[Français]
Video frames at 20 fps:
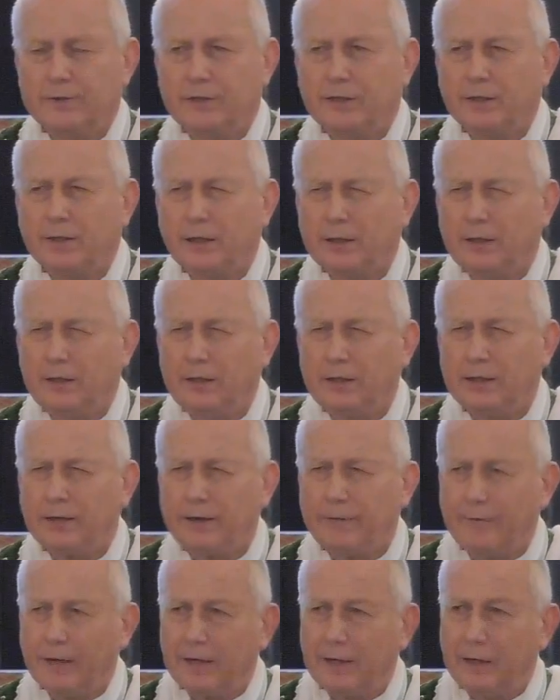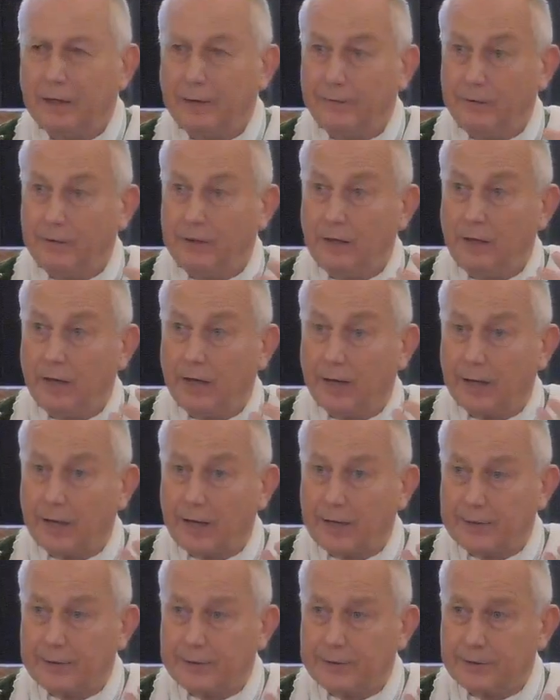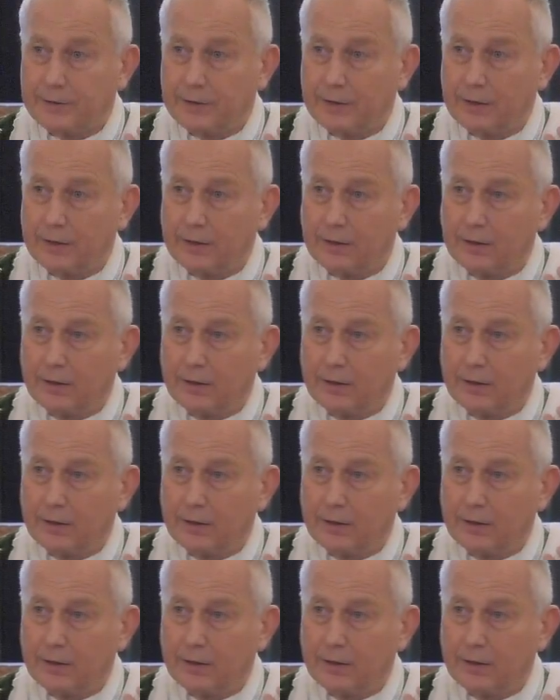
c'est-à-dire avec la vie de la grâce,